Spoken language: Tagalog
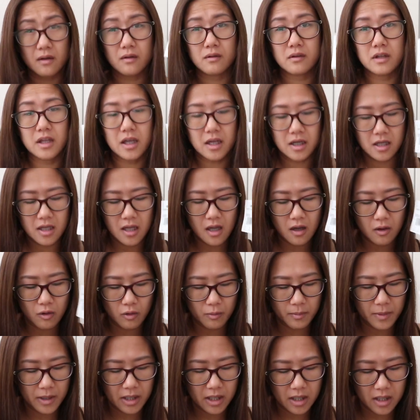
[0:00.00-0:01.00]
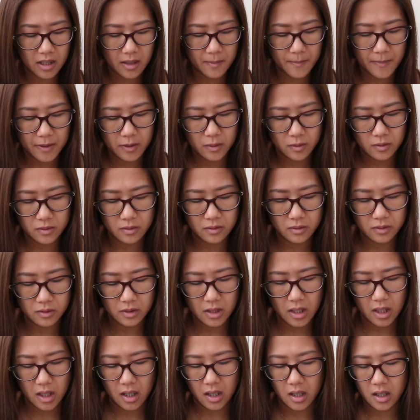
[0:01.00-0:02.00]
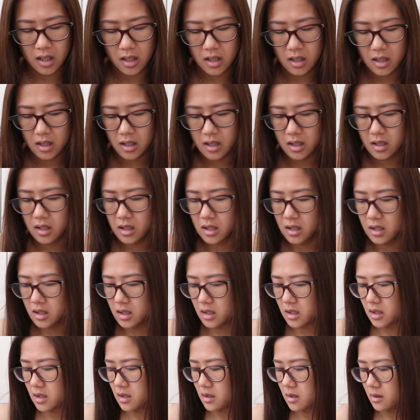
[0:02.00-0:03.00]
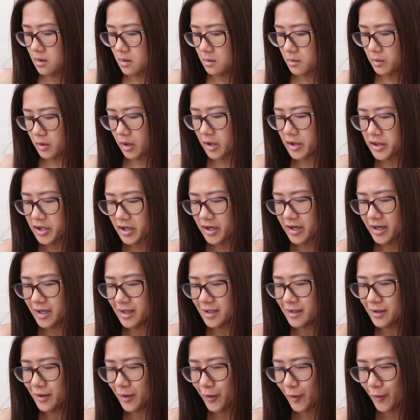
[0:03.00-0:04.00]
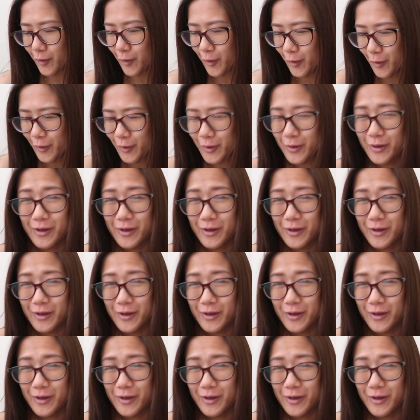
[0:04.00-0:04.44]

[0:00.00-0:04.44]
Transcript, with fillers: O, yari ako pagka napanood ito ng brother-in-law ko.